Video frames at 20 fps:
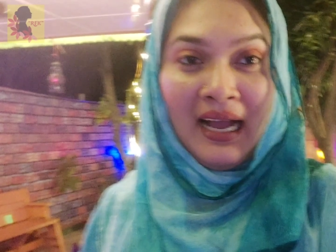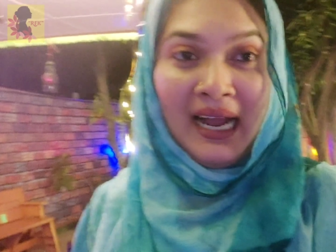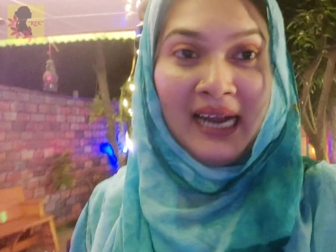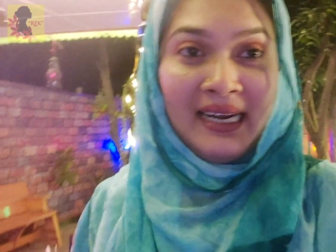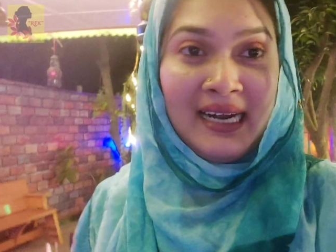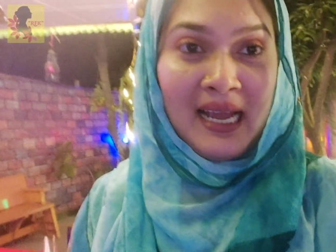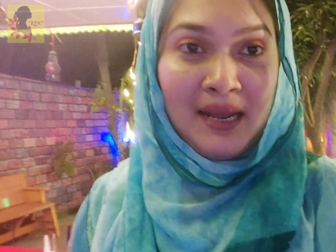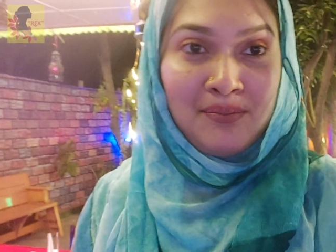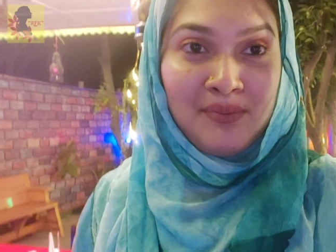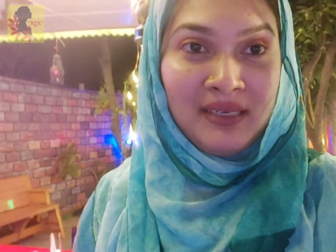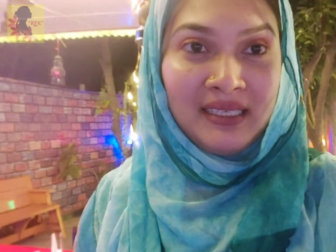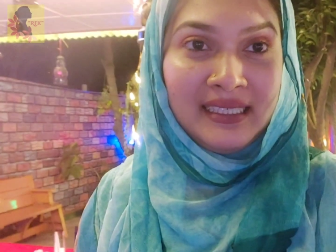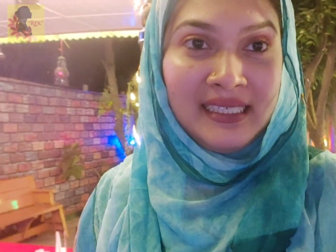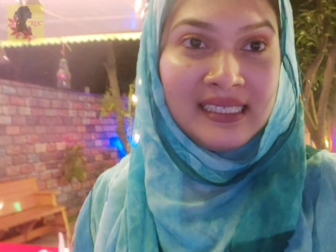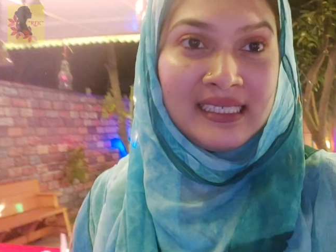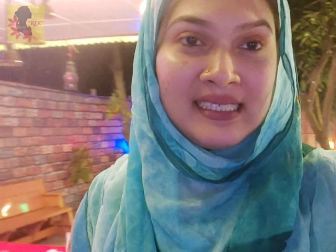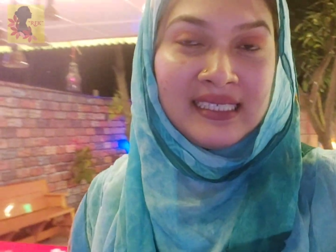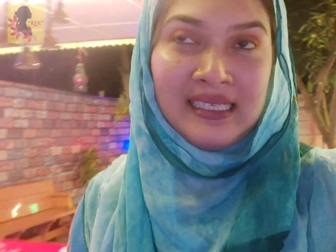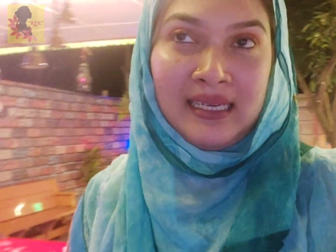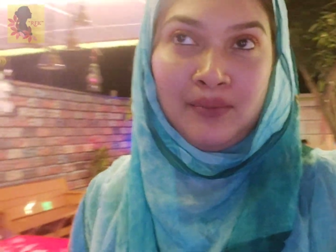আর আপনাদের
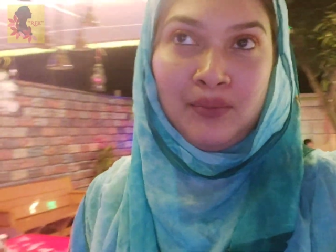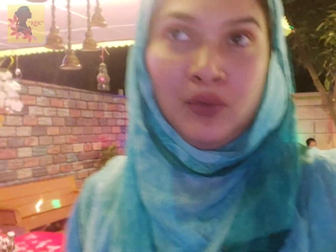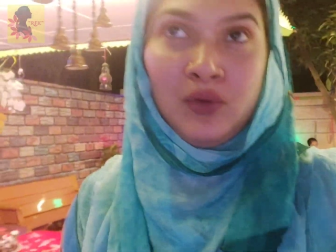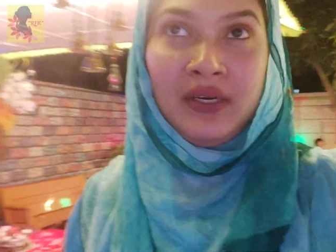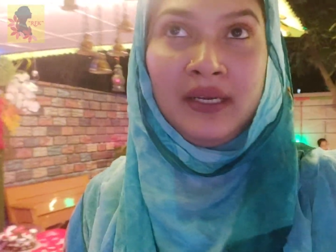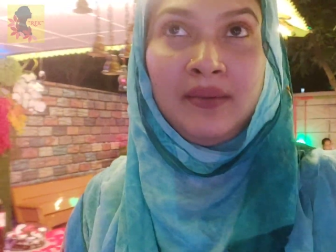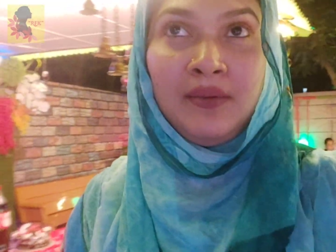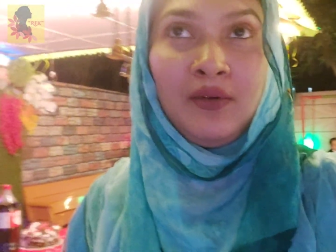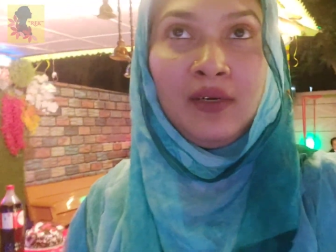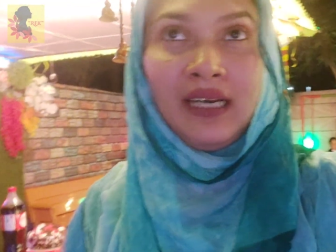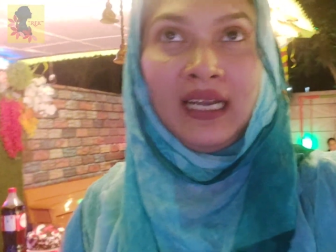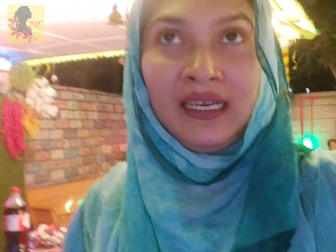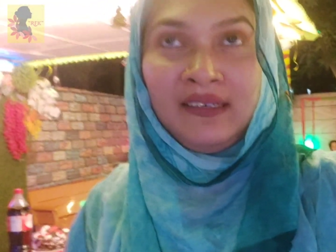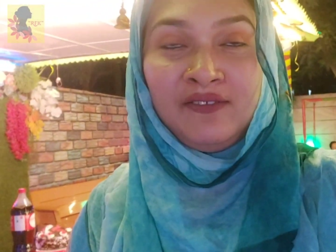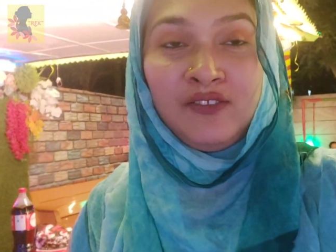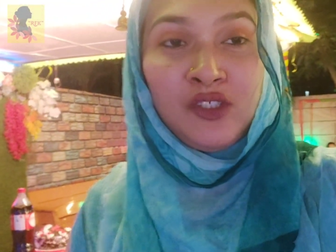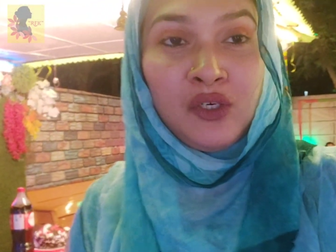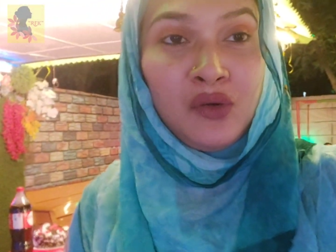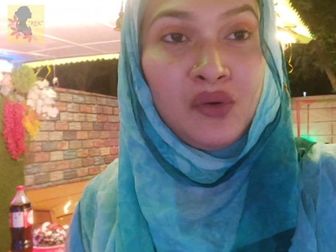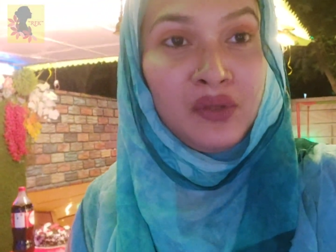সাপোর্ট এবং লাভ
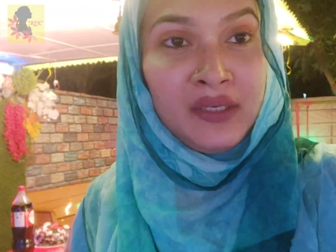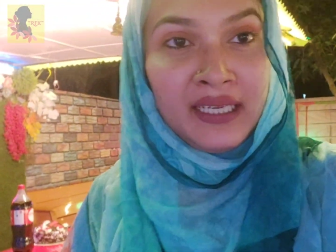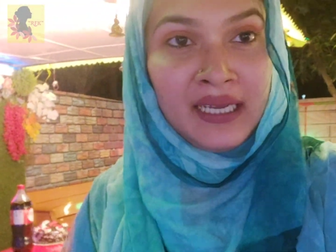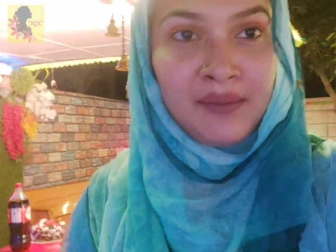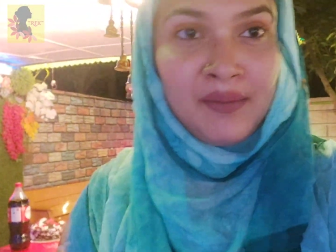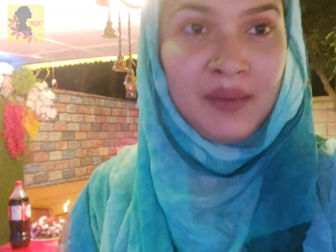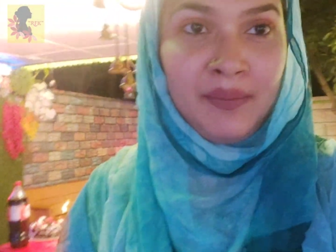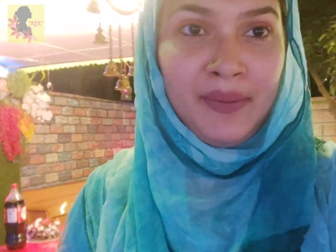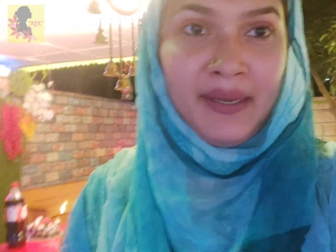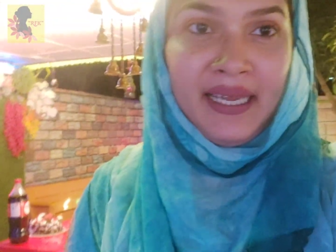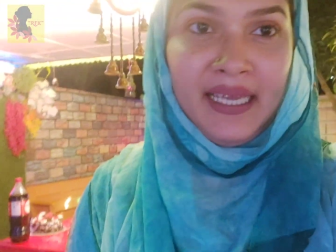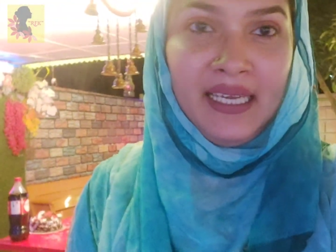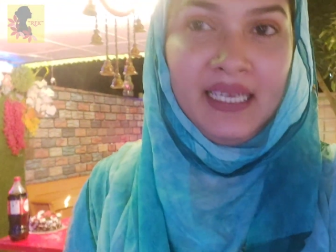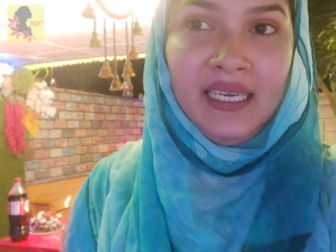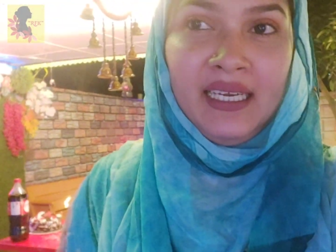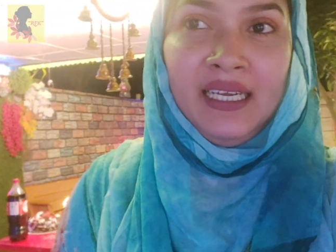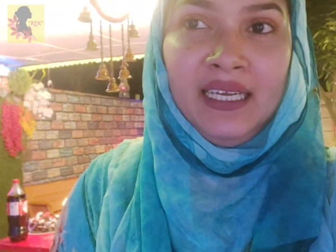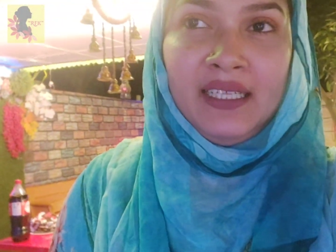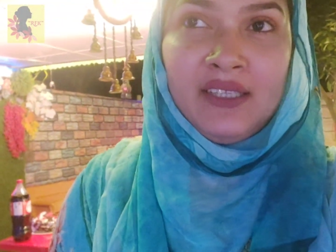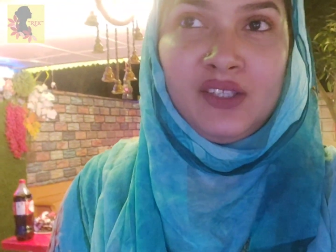যখনই আমি পাই
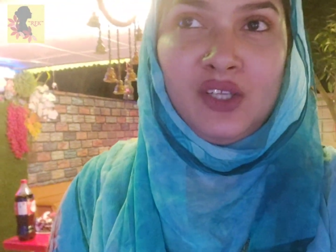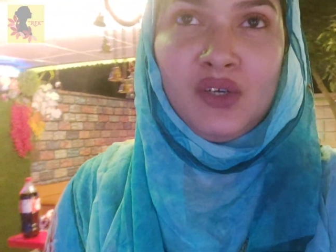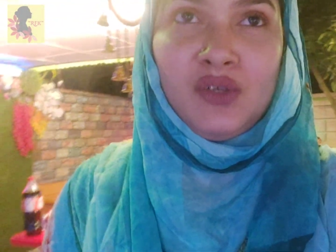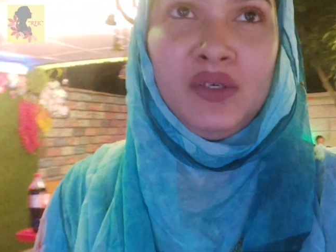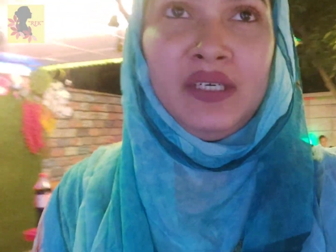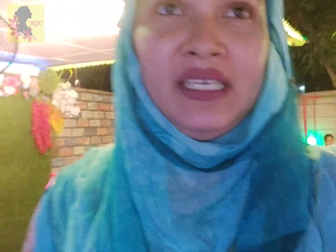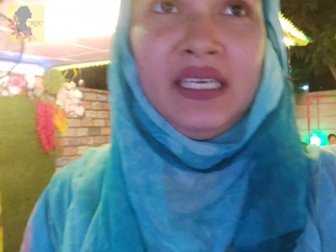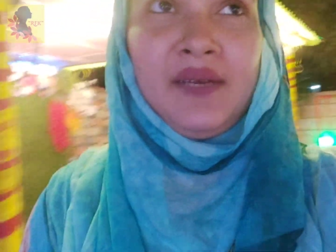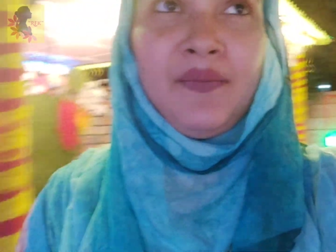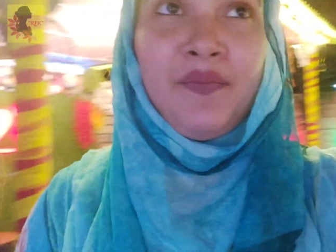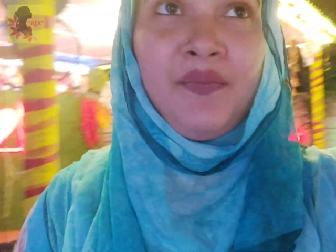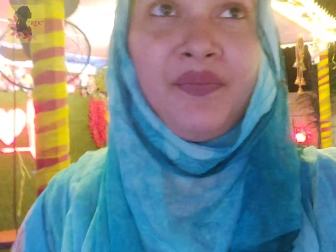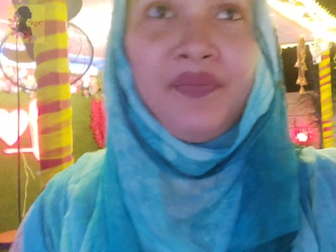তখনই